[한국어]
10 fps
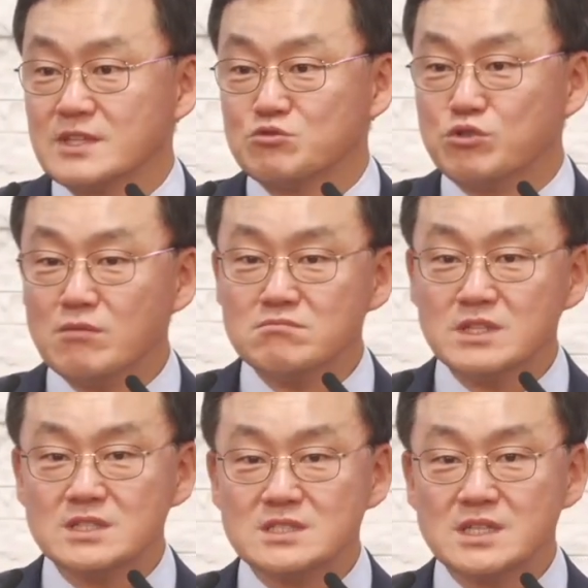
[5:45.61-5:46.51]

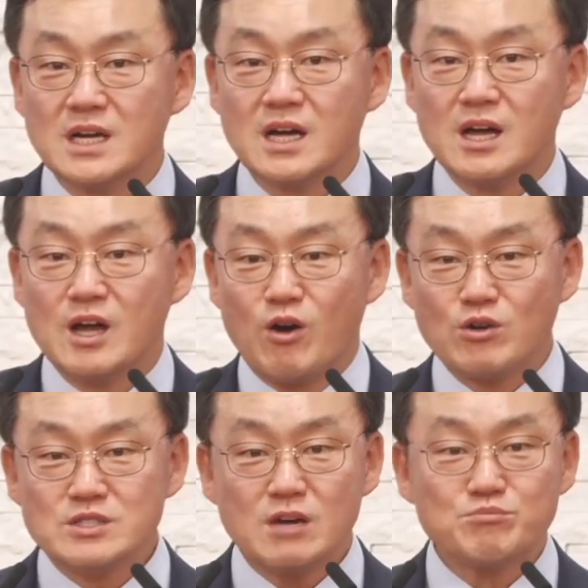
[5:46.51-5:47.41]
구원받은 자가
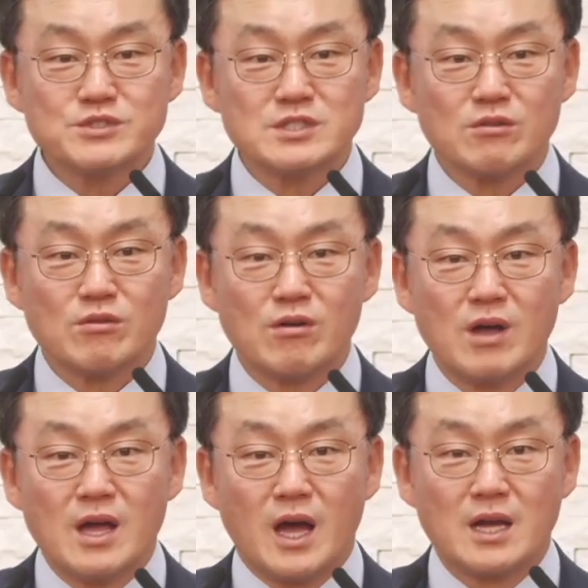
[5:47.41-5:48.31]
언약 붙잡고
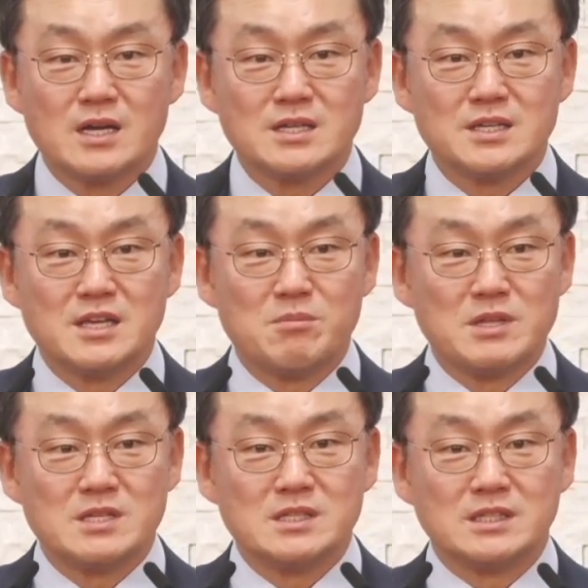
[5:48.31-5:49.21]
하나님께
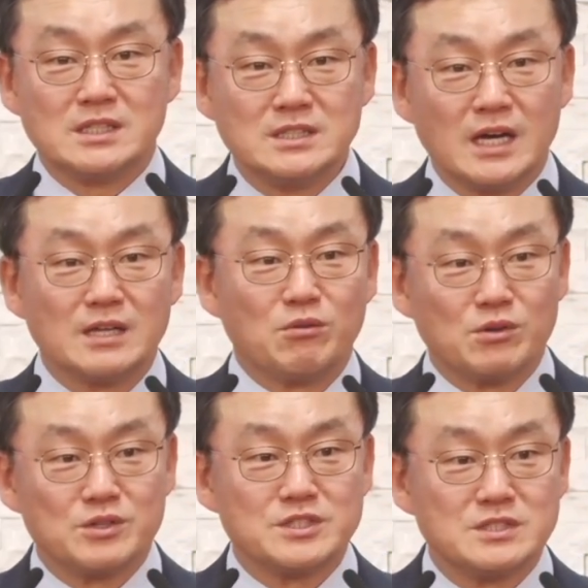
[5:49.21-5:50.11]
예배드리는 그 날이 올
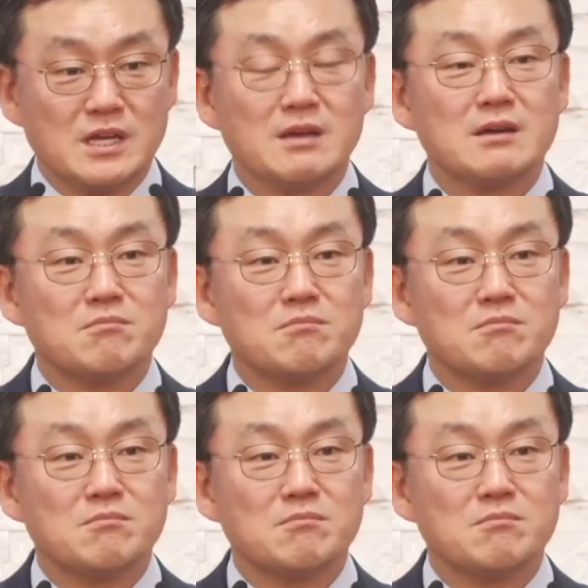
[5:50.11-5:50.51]
것인데